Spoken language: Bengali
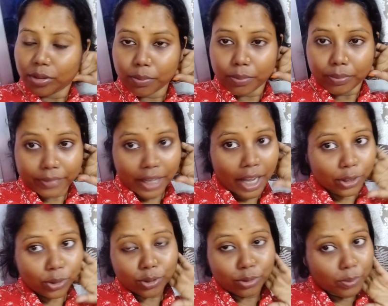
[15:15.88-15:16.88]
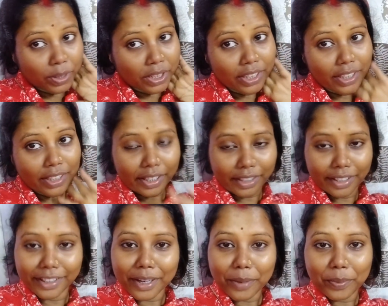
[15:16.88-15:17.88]
তো আদর তোমাদেরকে
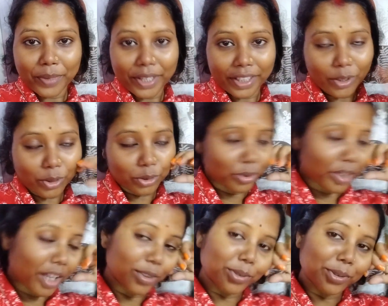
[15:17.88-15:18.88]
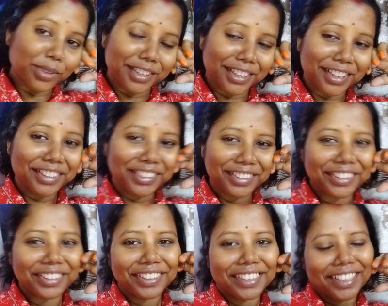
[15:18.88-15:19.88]
দেখিয়ে দিলাম মেয়েকে কতটা আদর করছে
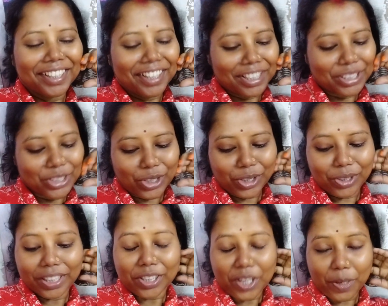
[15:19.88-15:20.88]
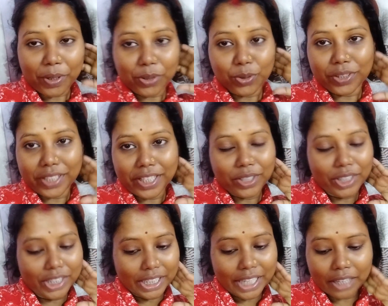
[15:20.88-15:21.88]
আর চলো এগুলো এবার গুছিয়ে
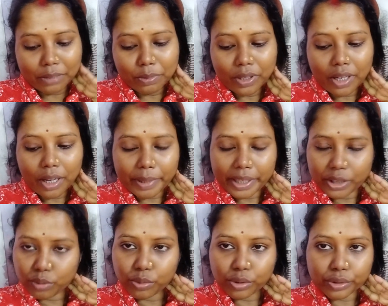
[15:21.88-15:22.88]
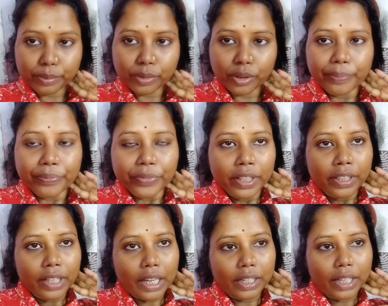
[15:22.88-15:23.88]
গাছিয়ে রাখবো আবার একটু বসবো
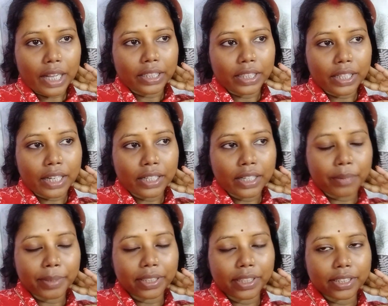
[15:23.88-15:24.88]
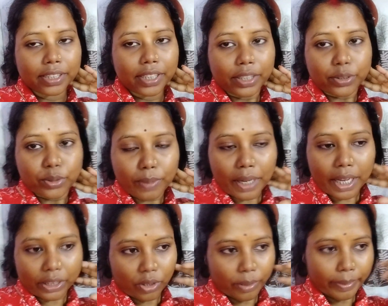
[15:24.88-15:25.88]
আর রাতে রান্না আমাদের আজকে একটু
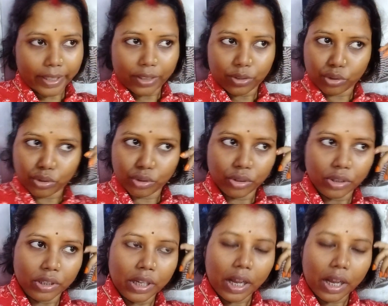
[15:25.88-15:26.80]
ভাত হবে শুধু